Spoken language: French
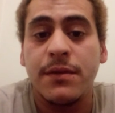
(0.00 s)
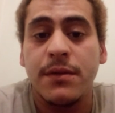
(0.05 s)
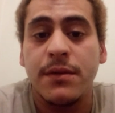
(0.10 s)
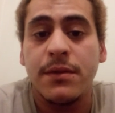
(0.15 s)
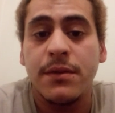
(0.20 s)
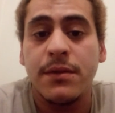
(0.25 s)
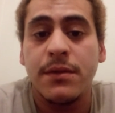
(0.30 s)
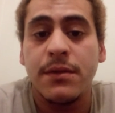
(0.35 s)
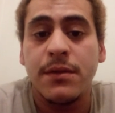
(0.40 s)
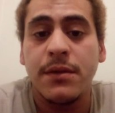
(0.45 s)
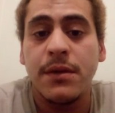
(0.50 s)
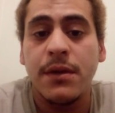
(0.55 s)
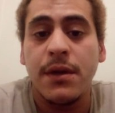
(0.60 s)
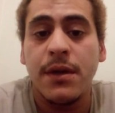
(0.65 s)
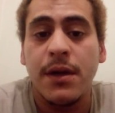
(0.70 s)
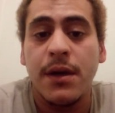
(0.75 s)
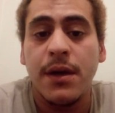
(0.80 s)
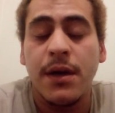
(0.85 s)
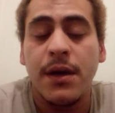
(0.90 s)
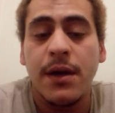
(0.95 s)
ce qu'on vous a
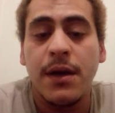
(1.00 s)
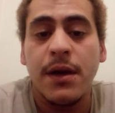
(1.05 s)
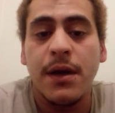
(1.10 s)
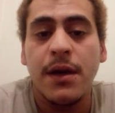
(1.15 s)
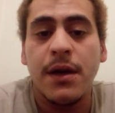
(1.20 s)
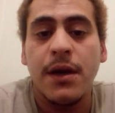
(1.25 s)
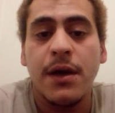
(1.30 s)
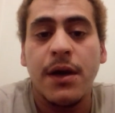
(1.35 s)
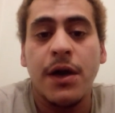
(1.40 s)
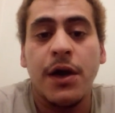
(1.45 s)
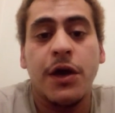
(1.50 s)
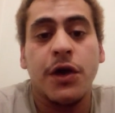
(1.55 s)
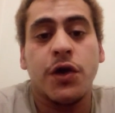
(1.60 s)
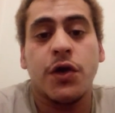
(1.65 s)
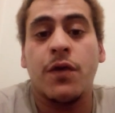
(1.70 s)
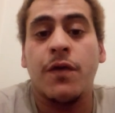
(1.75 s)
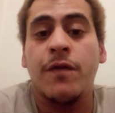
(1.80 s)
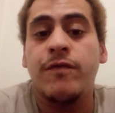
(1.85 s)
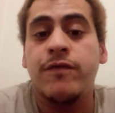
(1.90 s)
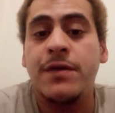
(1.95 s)
pas dit,
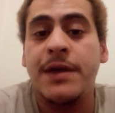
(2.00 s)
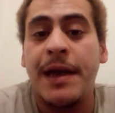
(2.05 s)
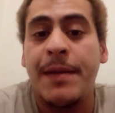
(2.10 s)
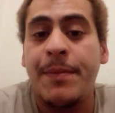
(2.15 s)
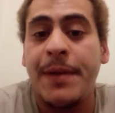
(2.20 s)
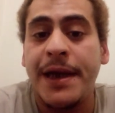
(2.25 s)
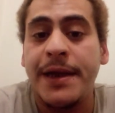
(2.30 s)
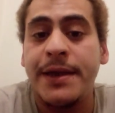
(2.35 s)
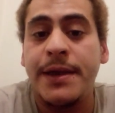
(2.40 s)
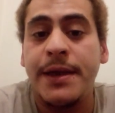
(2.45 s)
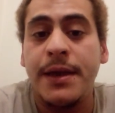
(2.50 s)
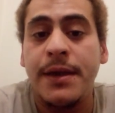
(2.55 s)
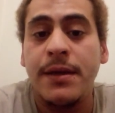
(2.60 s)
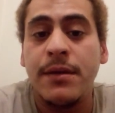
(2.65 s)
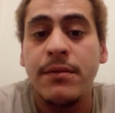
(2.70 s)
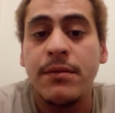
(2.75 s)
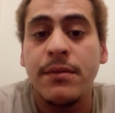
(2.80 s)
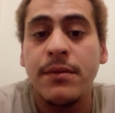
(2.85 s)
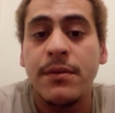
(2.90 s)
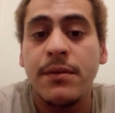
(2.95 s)
mais que vous
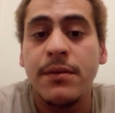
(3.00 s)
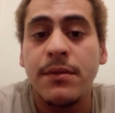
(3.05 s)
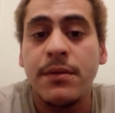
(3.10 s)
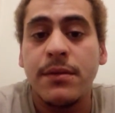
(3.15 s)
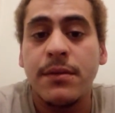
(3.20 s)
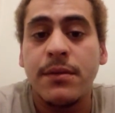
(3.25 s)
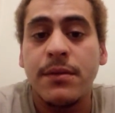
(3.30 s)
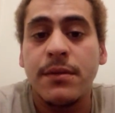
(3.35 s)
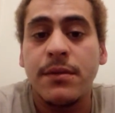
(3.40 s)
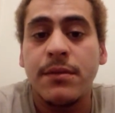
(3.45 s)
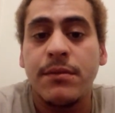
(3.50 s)
avez capté,